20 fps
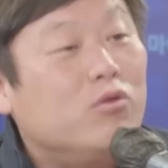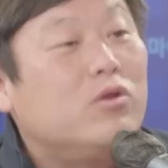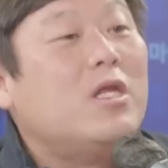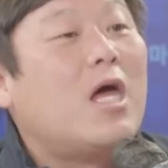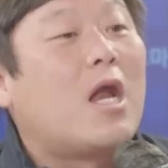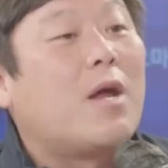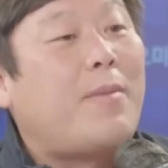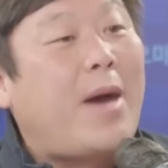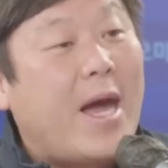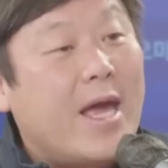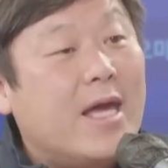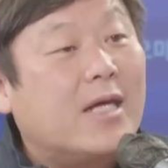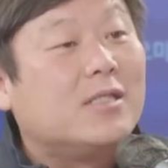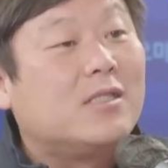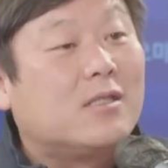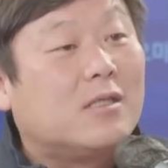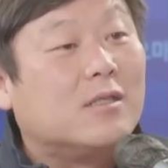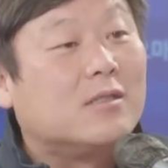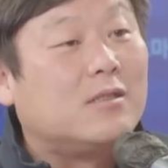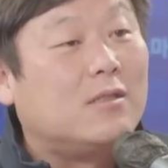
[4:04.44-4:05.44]
우리나라만
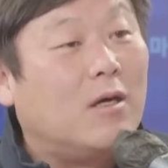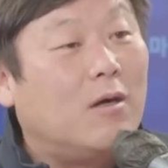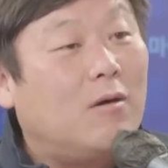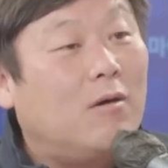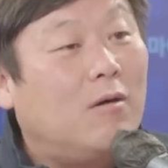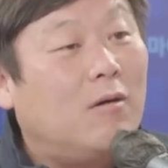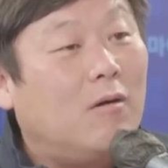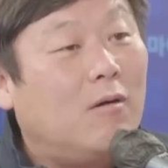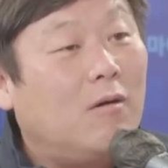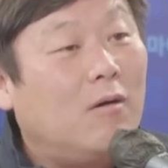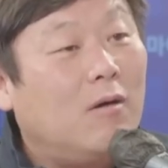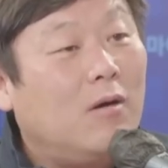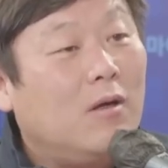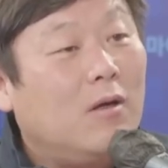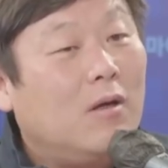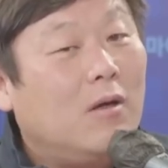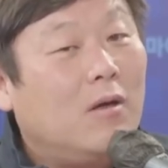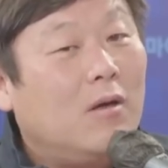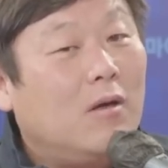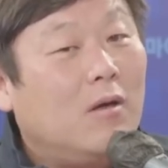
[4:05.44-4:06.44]
하향시켰어요.
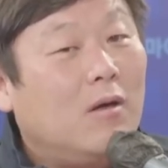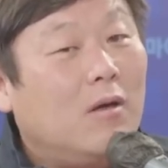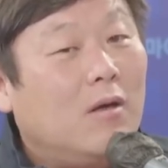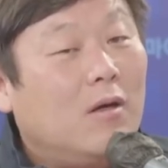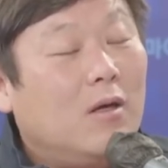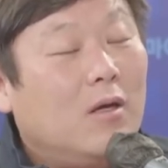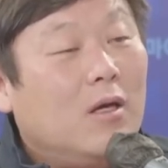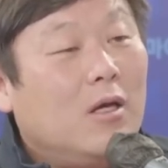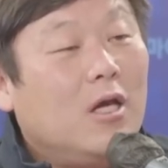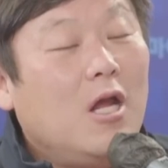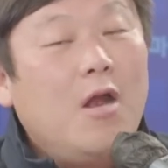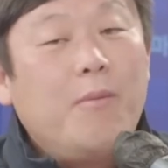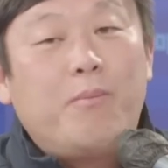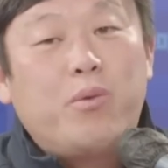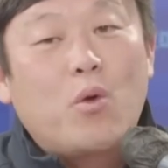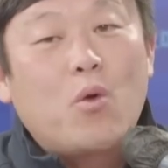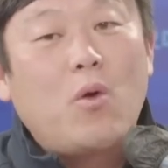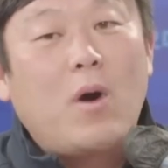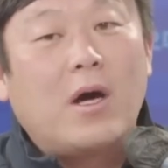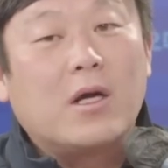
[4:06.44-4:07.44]
음. 일
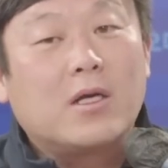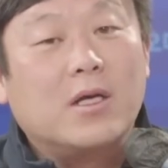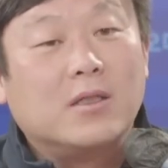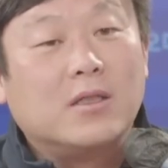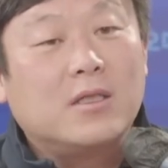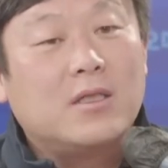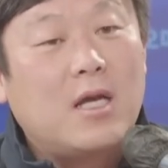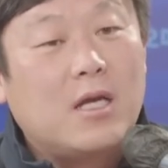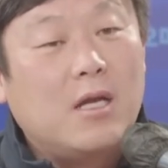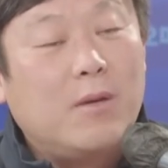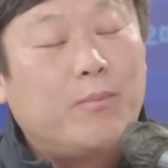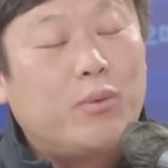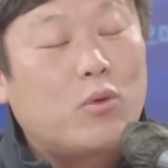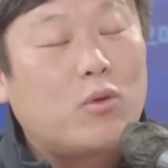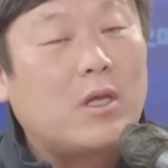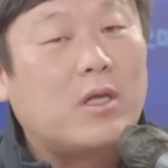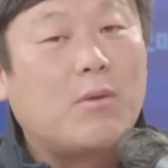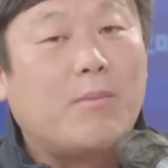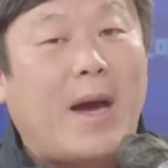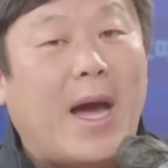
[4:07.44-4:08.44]
퍼센트가 경제성장 일
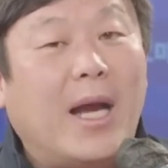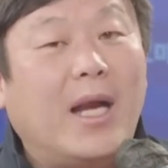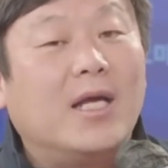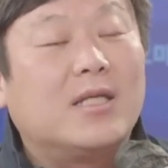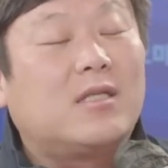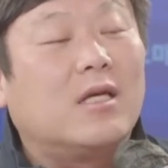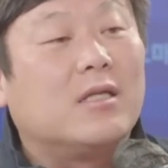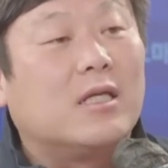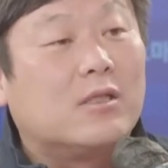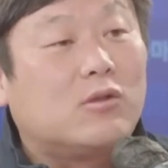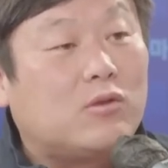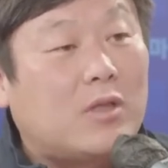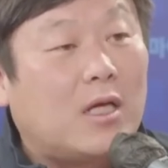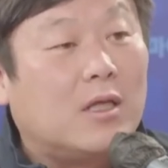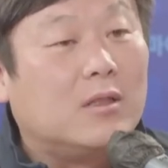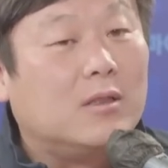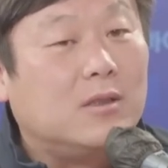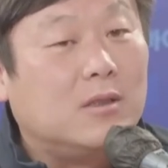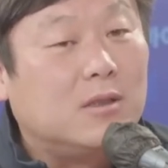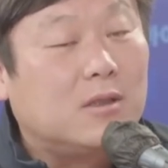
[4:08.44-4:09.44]
퍼센트라는 마이너스가 될 수
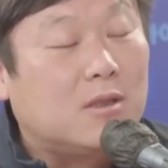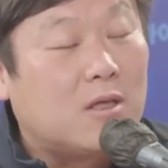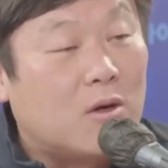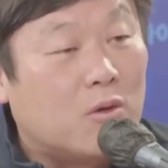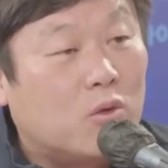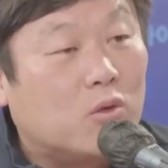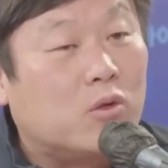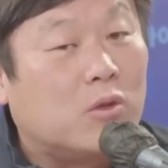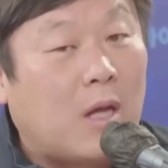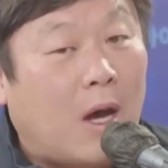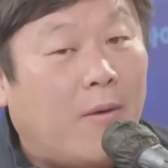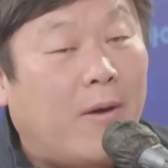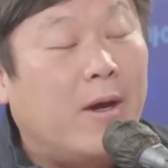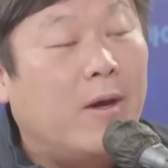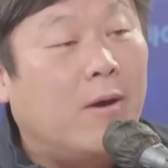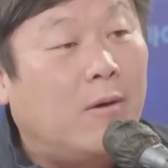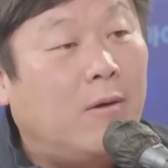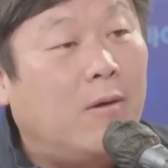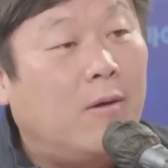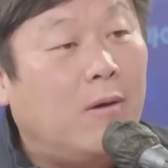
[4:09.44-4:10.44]
있다는 경고도
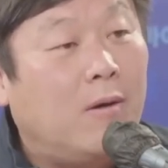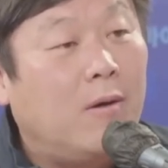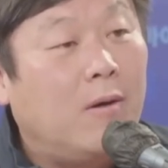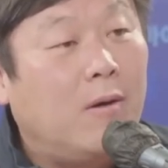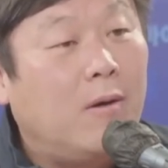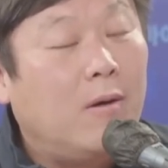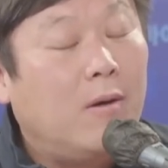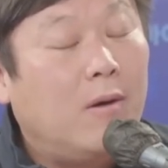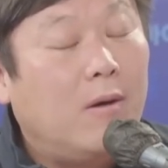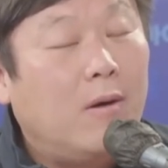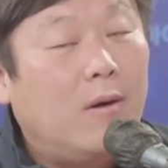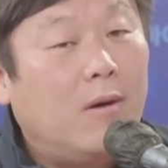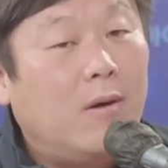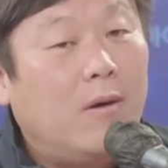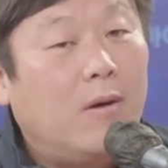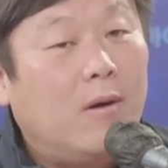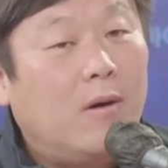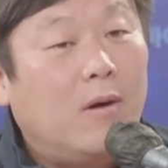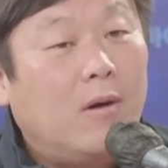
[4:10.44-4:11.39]
나와요. 네.